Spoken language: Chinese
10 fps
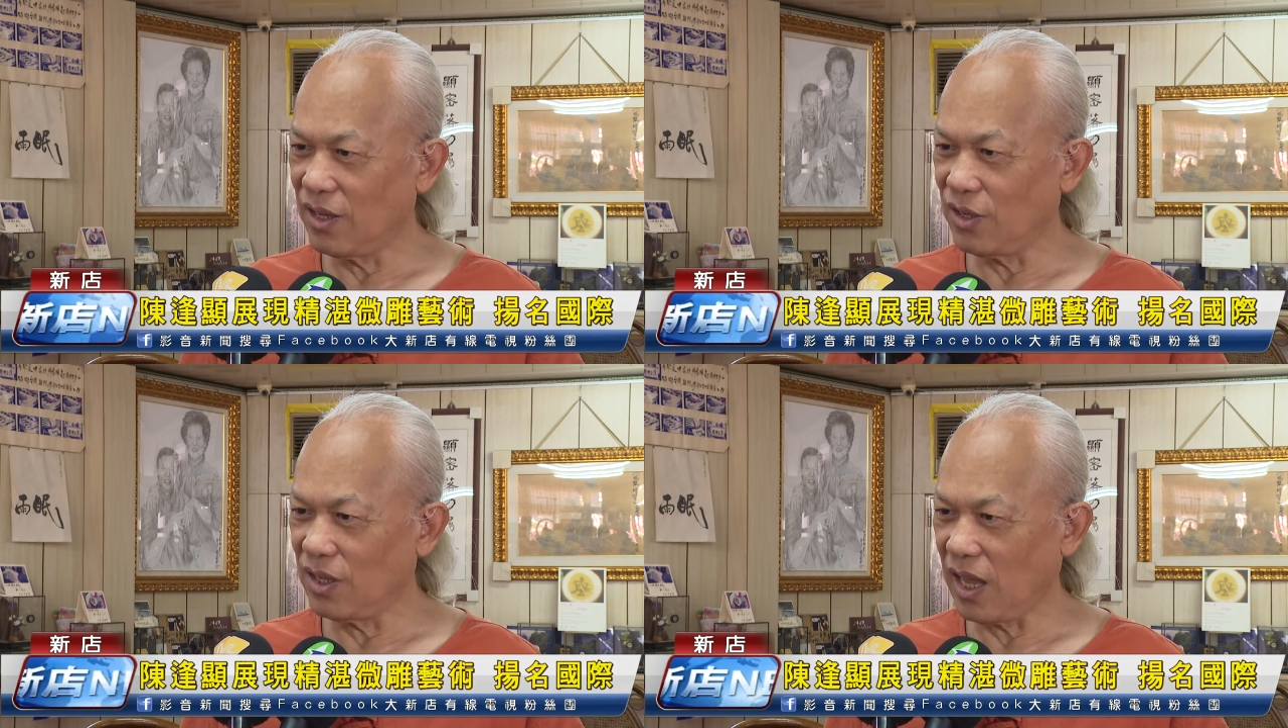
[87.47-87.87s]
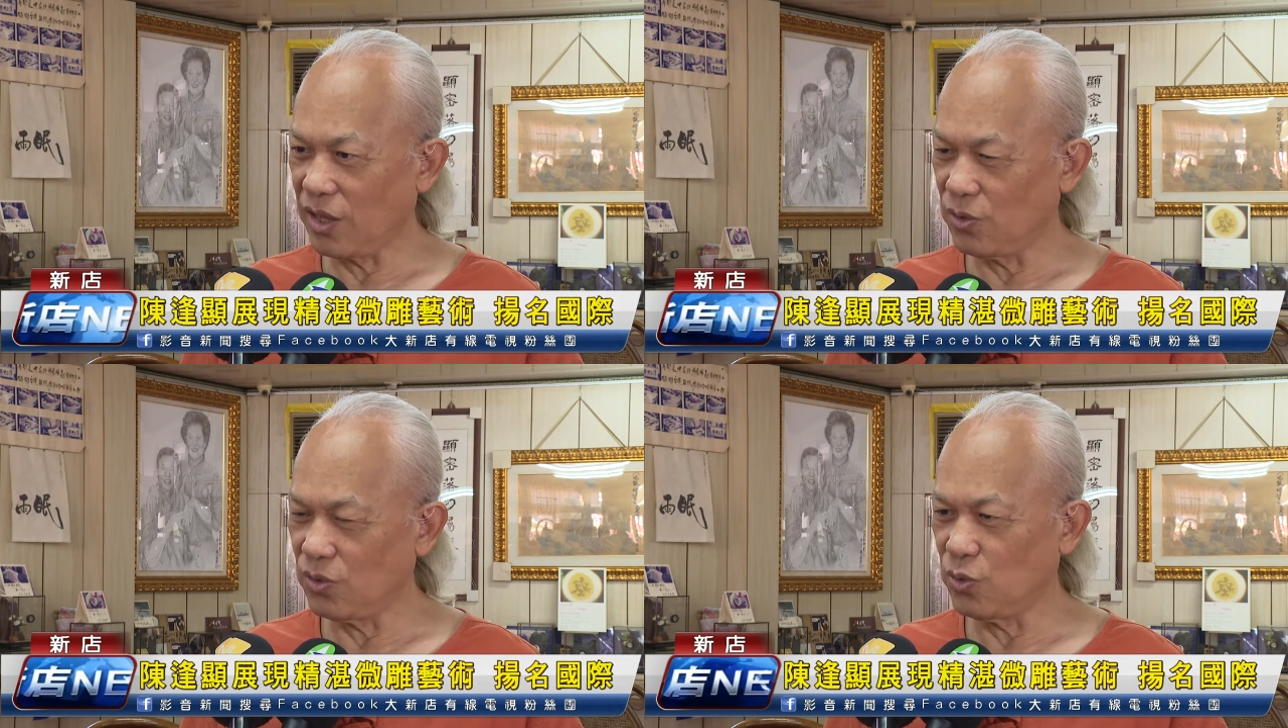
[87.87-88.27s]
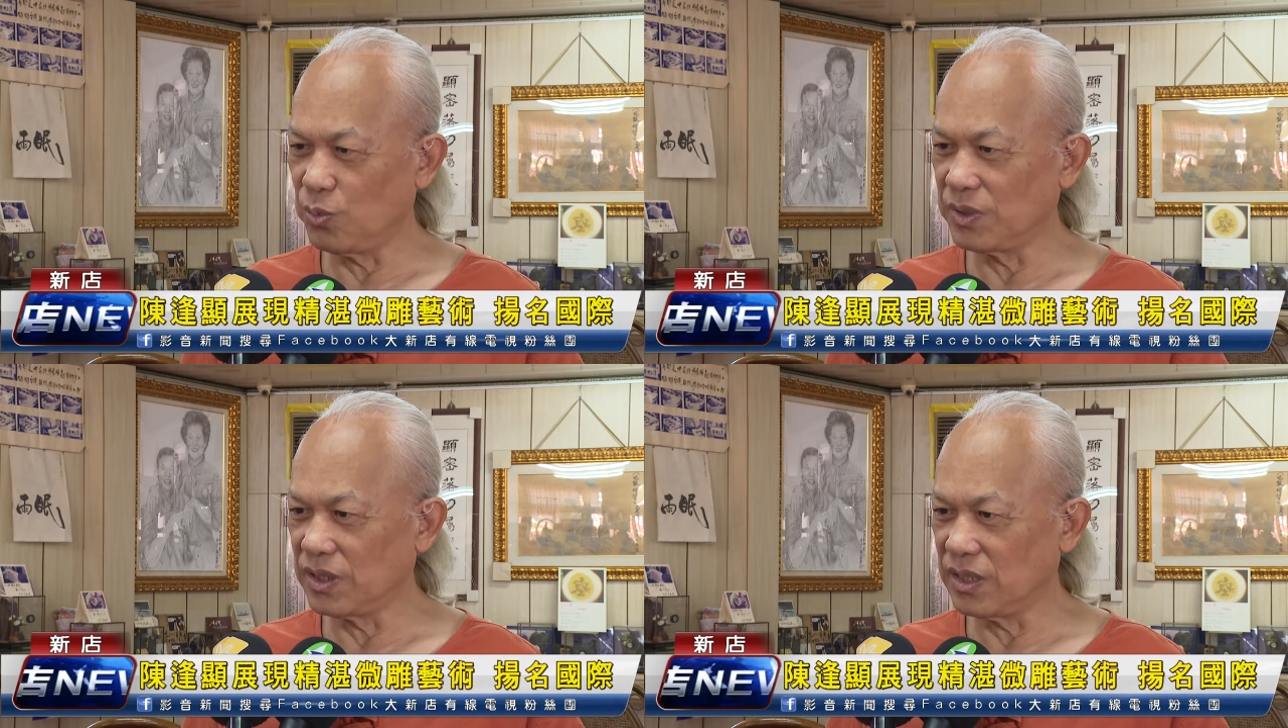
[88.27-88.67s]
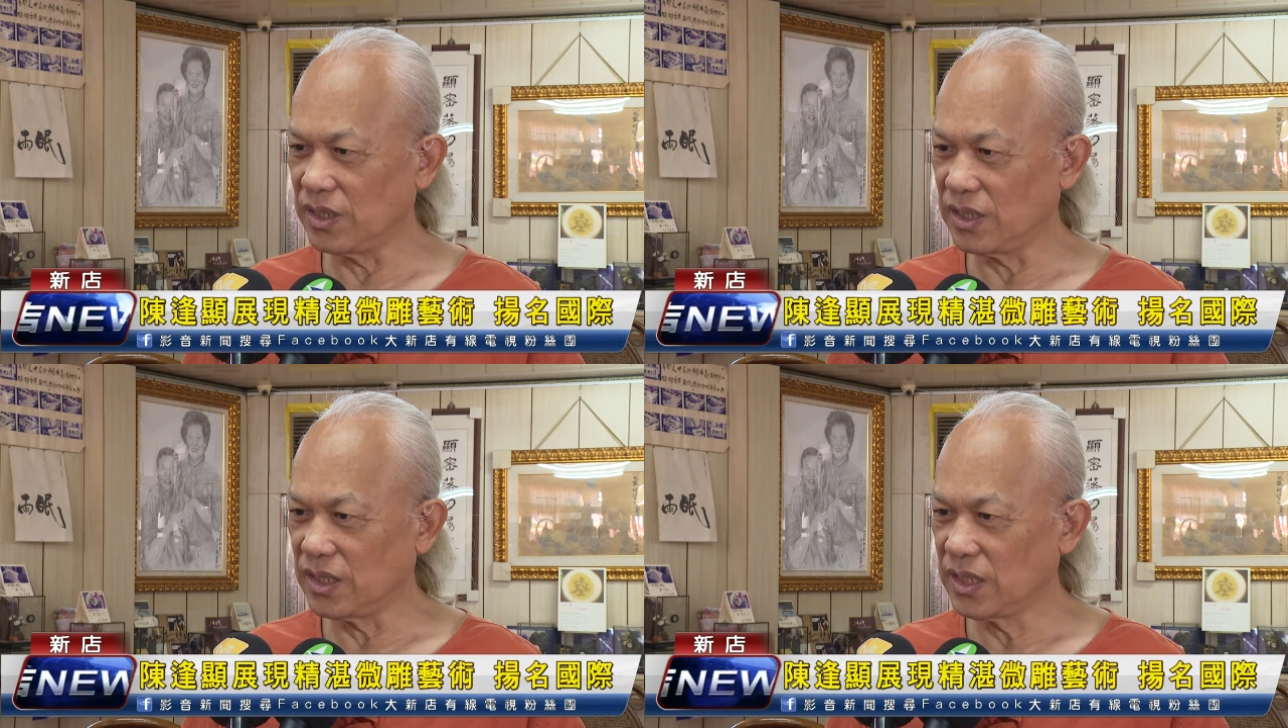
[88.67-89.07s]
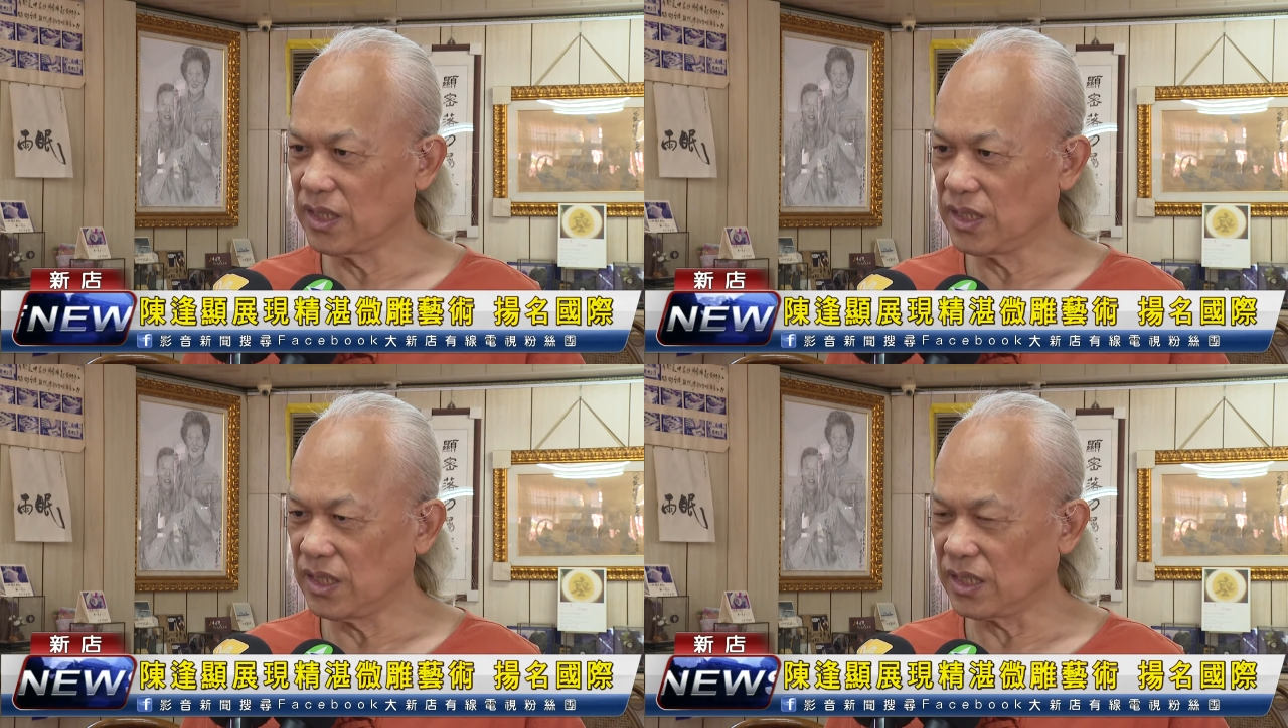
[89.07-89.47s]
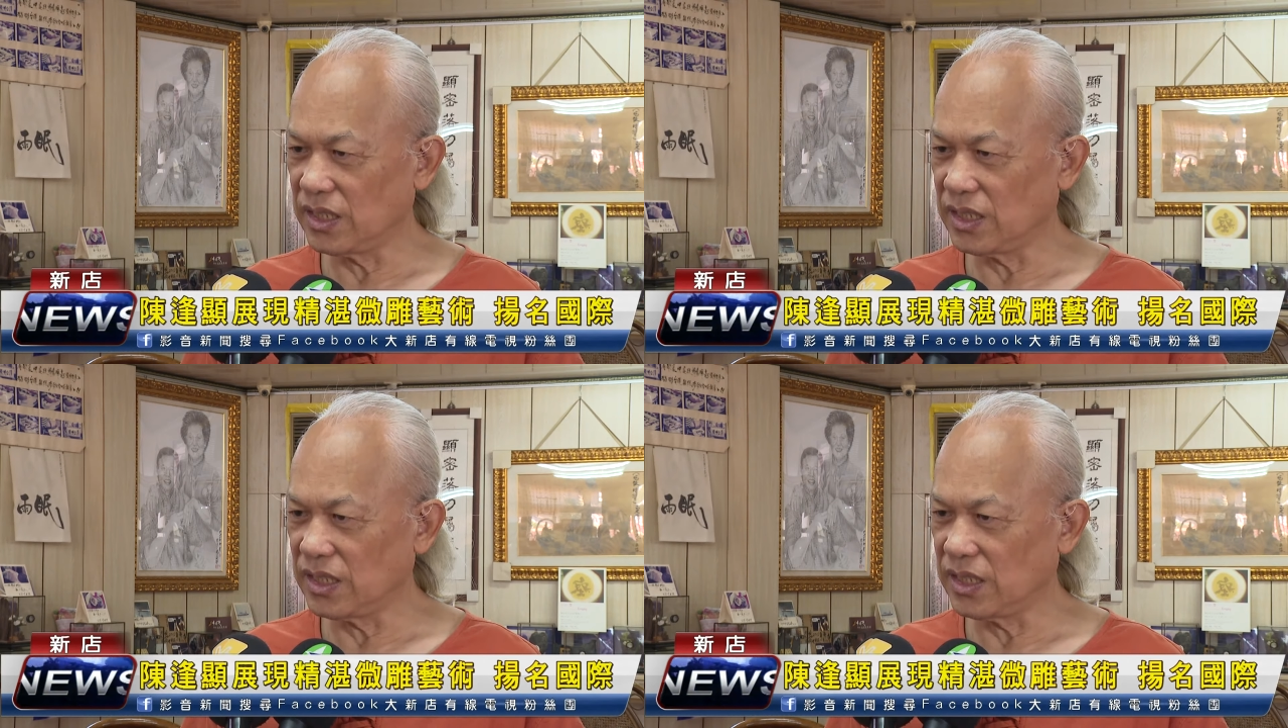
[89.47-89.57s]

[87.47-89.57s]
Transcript: 哦，还有我们的那